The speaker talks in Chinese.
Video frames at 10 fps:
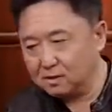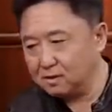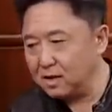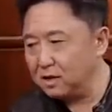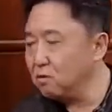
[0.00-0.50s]

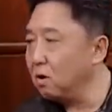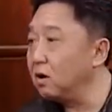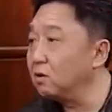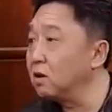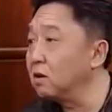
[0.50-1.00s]
在一块儿
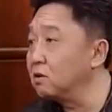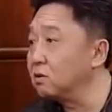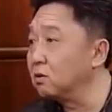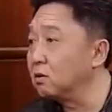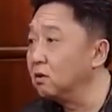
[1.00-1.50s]
聊天的
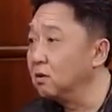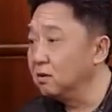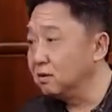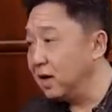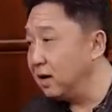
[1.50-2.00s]
时候，
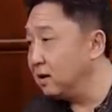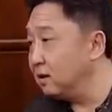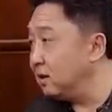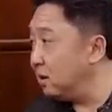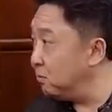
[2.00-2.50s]
才
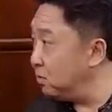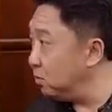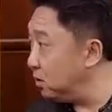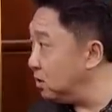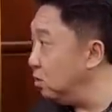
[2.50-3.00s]
跟他们
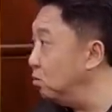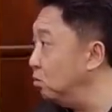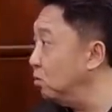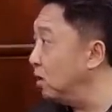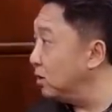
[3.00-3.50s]
有一些
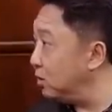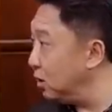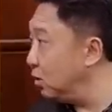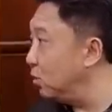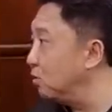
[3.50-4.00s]
互动啊，有
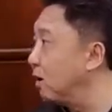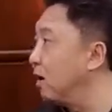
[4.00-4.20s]
些逗着